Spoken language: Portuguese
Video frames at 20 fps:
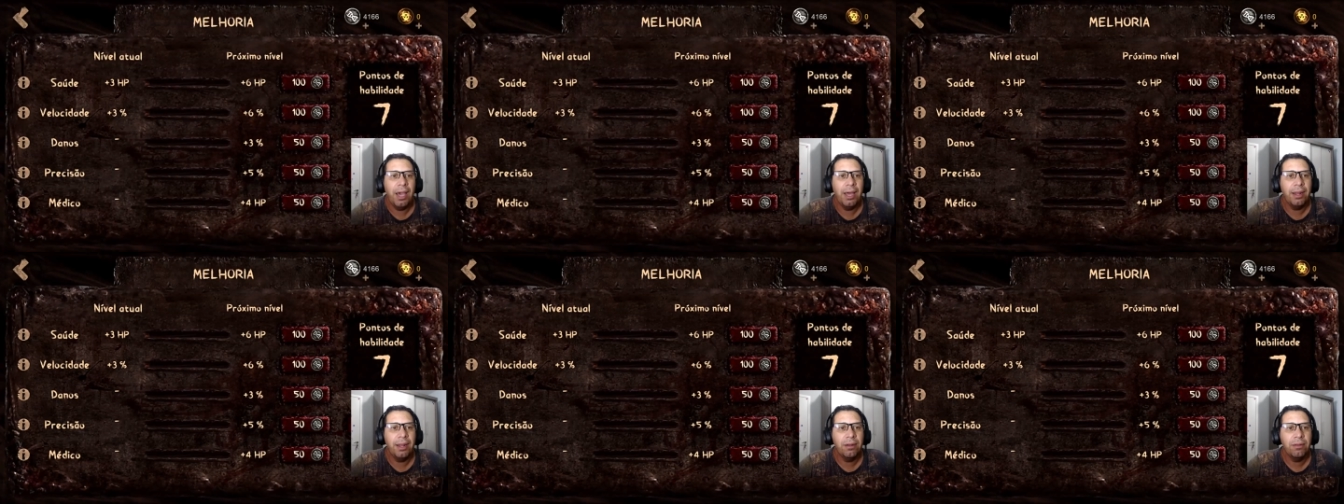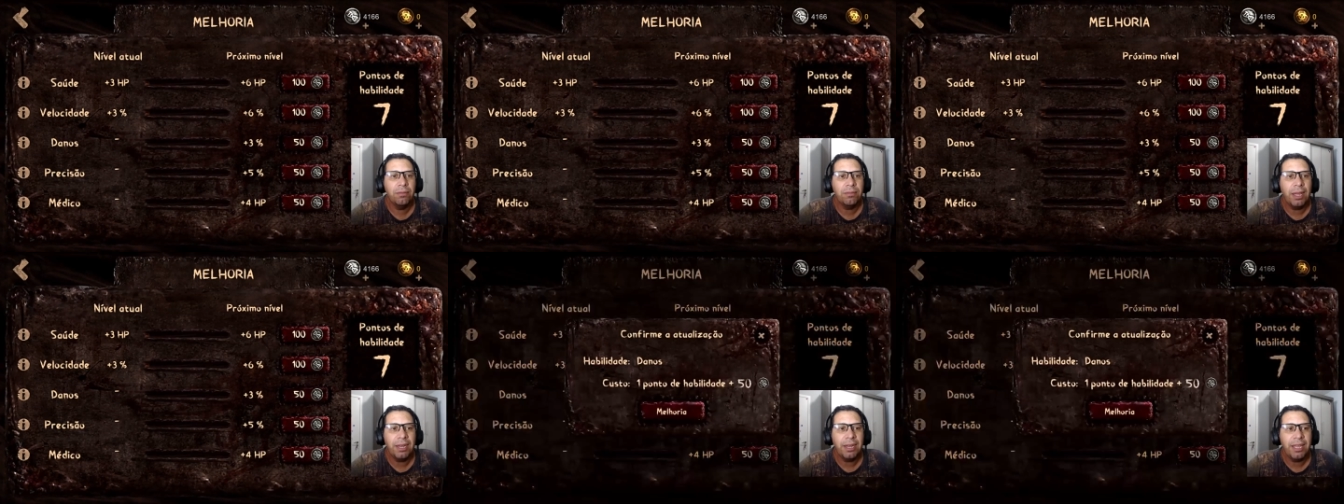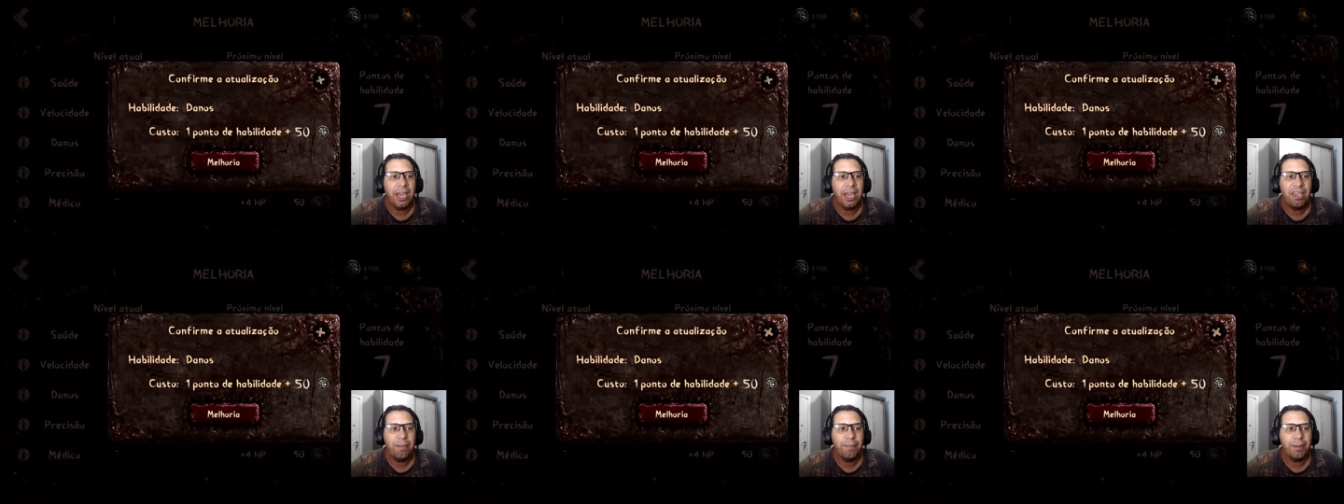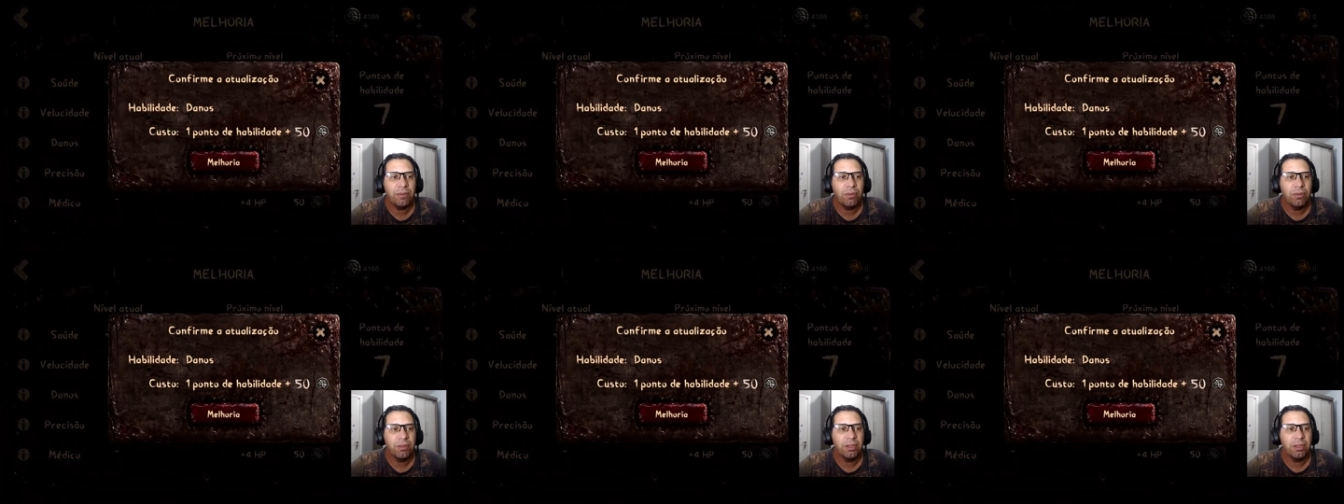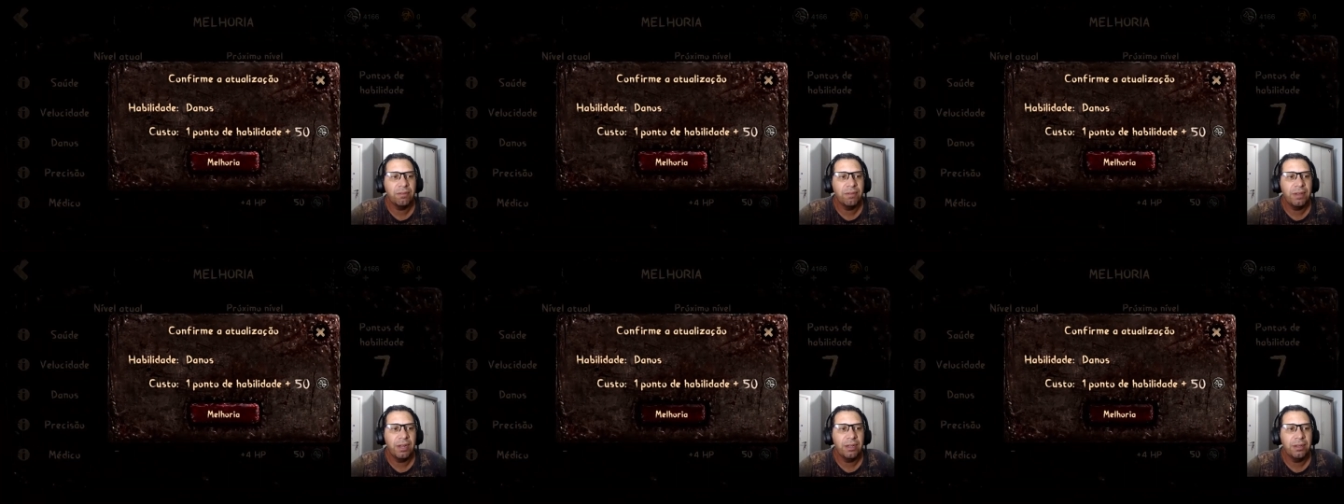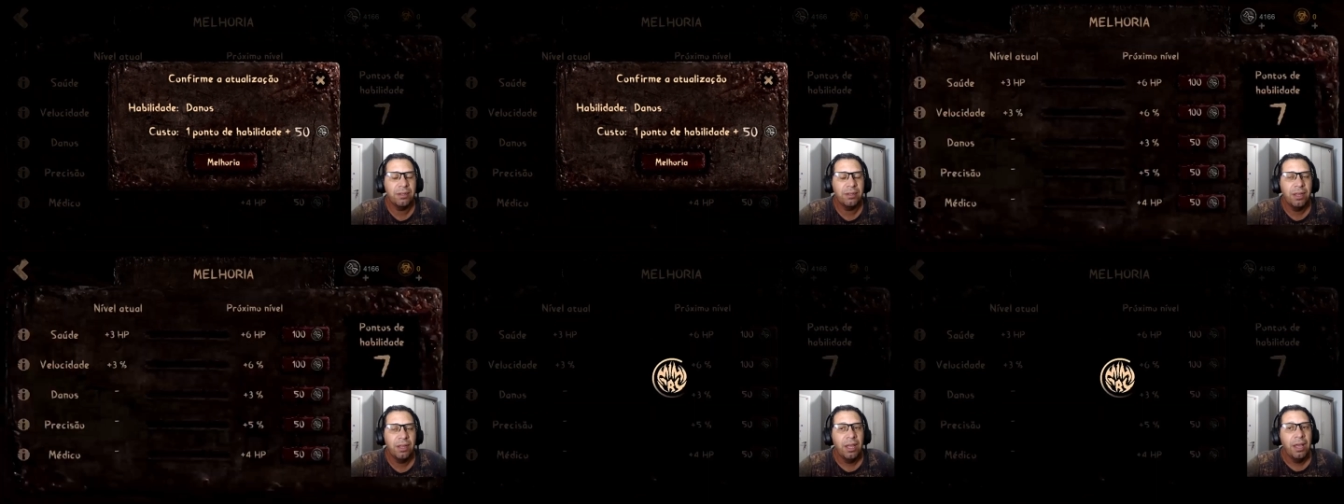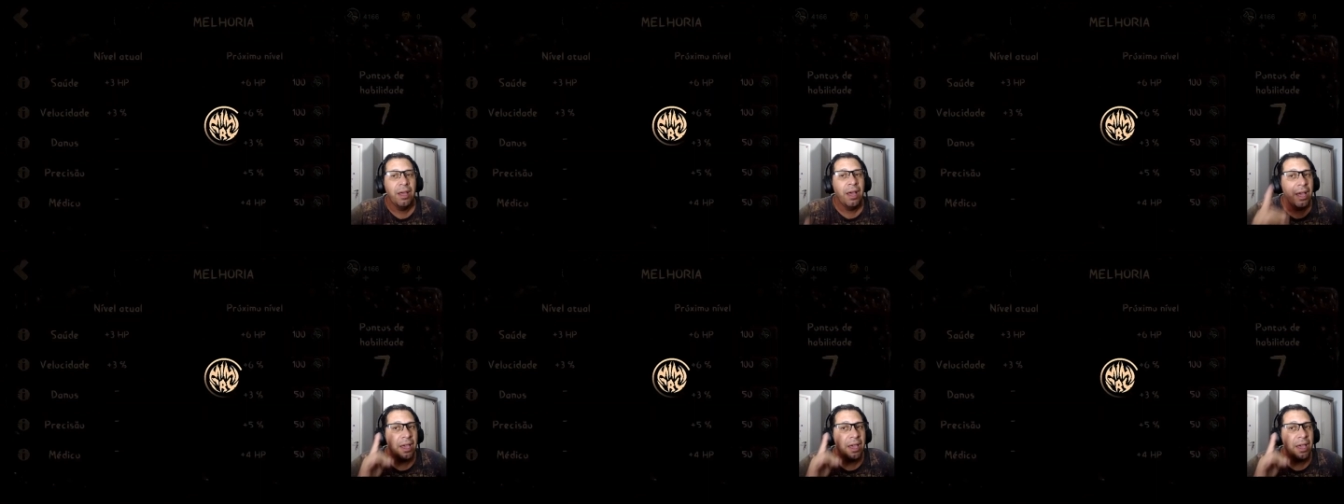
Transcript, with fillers: Ela não tá nem aí para as contas velhas.